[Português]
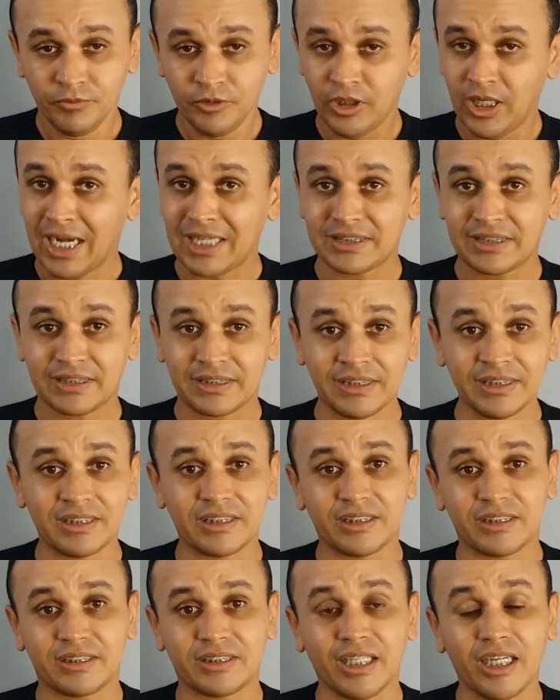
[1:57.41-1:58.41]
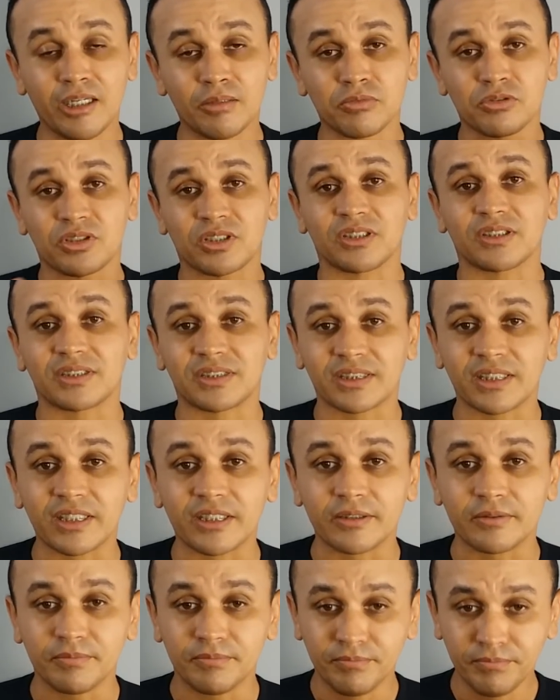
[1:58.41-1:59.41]
Assim temos que
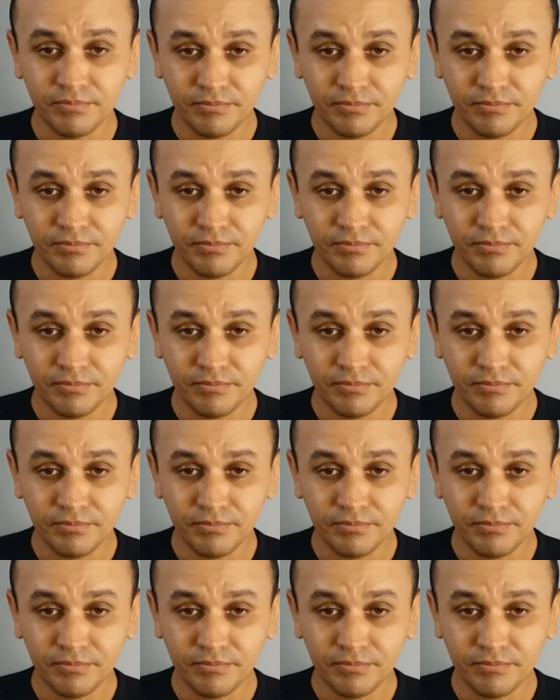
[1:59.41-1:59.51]
ser.